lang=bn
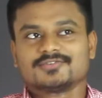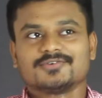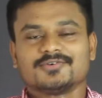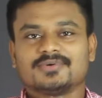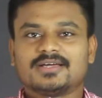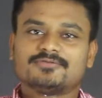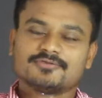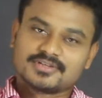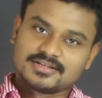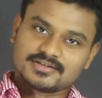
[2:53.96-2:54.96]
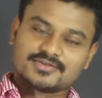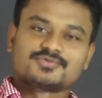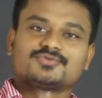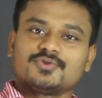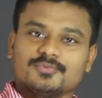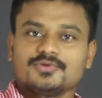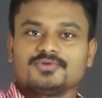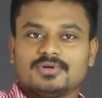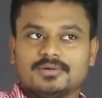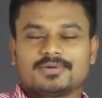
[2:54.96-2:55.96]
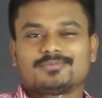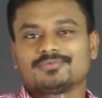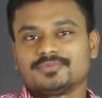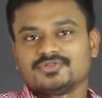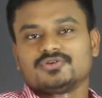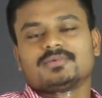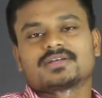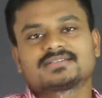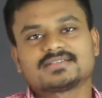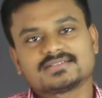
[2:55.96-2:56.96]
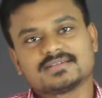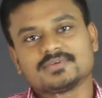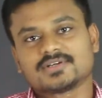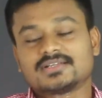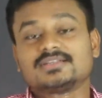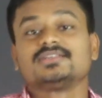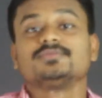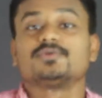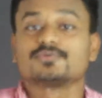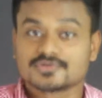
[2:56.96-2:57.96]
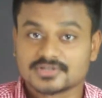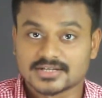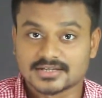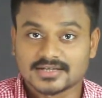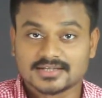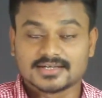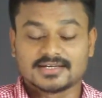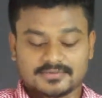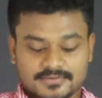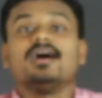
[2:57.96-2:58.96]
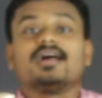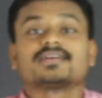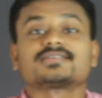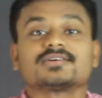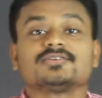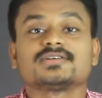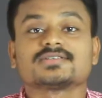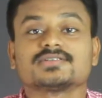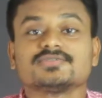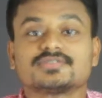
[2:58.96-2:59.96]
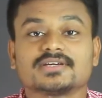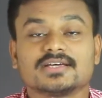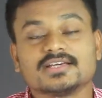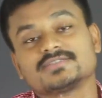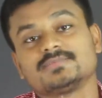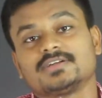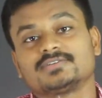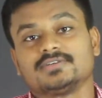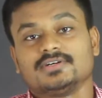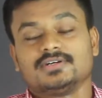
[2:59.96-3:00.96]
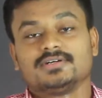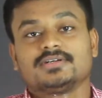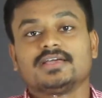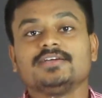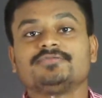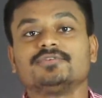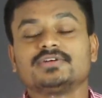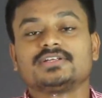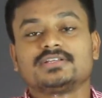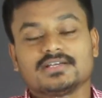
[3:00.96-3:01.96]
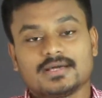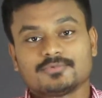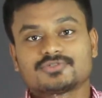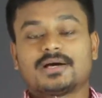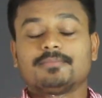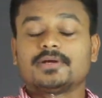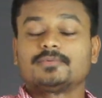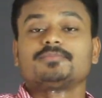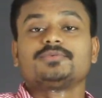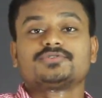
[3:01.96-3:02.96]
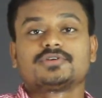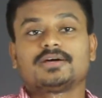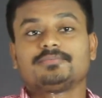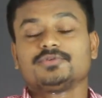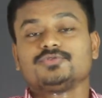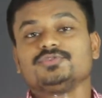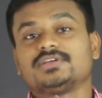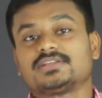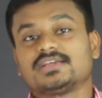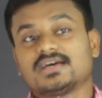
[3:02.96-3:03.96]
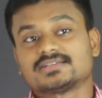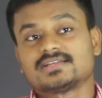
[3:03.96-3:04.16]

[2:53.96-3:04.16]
সো এই ফোনটির কিছু ছবিও এবং ভিডিও আমার কাছে আছে আমি এখানে দিয়ে দিব অবশ্যই সেখান থেকে দেখে নেবেন আর একটা কথা সেটা হচ্ছে গিয়ে স্মার্ট এই ফোনটিতে এবং সামনে এবং পিছনে আপনি দুইটাতে হাজার